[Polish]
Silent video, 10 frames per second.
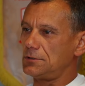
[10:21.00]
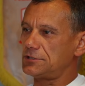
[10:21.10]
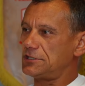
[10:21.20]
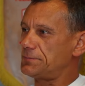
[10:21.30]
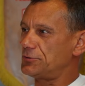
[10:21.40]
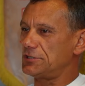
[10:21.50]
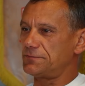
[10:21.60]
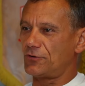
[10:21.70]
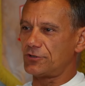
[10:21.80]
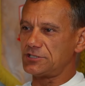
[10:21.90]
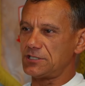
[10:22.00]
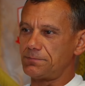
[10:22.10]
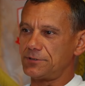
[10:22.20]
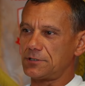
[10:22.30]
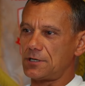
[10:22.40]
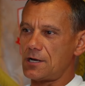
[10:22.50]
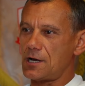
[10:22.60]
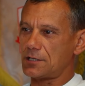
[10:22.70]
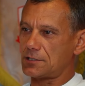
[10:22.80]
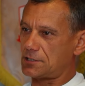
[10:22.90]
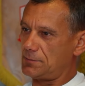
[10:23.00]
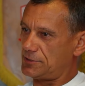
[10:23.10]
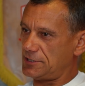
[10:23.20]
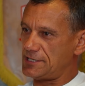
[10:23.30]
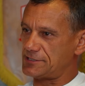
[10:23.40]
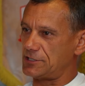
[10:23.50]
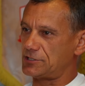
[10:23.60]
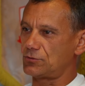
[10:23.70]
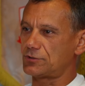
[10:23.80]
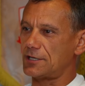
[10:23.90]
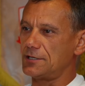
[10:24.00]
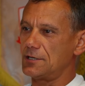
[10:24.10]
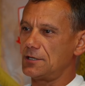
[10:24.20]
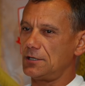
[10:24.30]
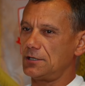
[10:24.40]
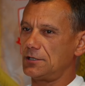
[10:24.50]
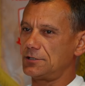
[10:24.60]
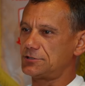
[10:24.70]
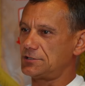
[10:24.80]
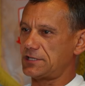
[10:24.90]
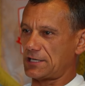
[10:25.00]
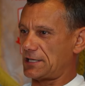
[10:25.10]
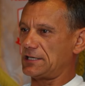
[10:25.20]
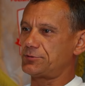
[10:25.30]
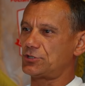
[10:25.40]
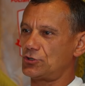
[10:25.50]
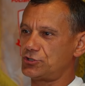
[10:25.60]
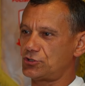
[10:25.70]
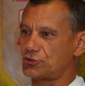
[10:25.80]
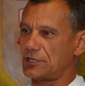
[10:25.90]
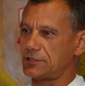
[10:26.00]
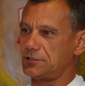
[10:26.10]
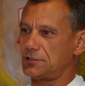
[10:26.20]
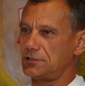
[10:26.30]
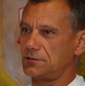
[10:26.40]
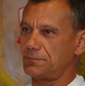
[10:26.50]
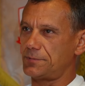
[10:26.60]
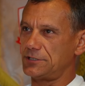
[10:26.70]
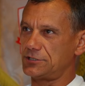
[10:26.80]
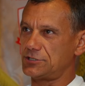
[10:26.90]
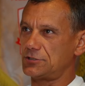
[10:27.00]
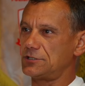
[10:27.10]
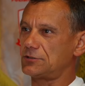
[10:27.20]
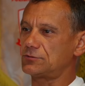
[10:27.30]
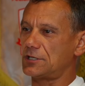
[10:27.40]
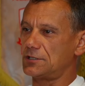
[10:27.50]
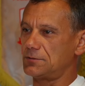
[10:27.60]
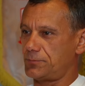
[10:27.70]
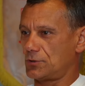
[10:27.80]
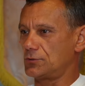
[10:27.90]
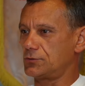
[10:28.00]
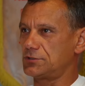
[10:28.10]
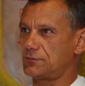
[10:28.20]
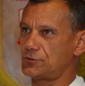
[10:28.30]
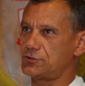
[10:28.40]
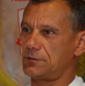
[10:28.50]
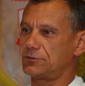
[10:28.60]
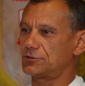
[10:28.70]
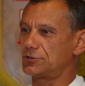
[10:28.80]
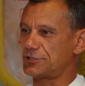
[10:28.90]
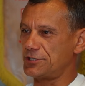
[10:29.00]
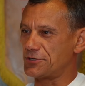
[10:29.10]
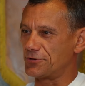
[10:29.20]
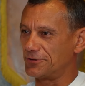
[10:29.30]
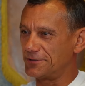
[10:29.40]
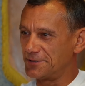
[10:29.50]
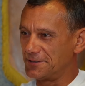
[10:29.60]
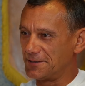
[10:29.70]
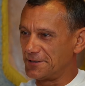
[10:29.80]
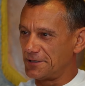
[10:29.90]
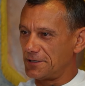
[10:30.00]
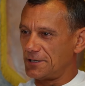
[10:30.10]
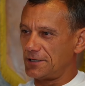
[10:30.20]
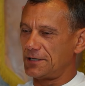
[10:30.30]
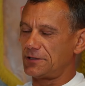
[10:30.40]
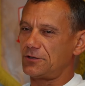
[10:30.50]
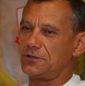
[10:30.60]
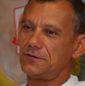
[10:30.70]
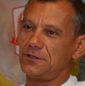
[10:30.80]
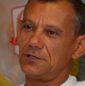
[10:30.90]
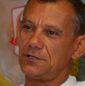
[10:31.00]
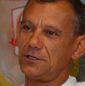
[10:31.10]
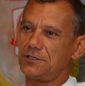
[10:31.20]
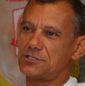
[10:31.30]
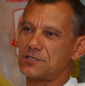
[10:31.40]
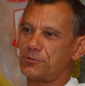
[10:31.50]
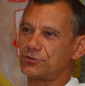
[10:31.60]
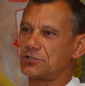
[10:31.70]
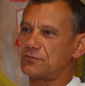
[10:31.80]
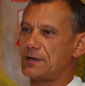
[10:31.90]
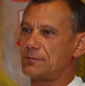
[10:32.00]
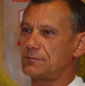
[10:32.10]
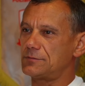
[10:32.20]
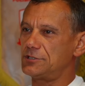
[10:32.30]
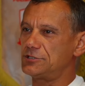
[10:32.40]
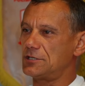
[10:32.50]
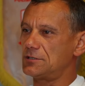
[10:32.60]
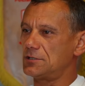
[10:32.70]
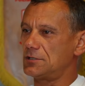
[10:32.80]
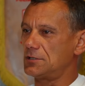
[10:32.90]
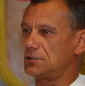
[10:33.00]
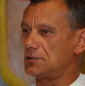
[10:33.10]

i trener podedworny się pyta, a kim ty jesteś tutaj, że, że tak nagle przychodzisz do szatni? A ja mówię, panie trenerze, no ja tutaj po kontuzji wróciłem do, do treningu. E, no i, i, i, gdzieś tam potrenowałem tydzień, e,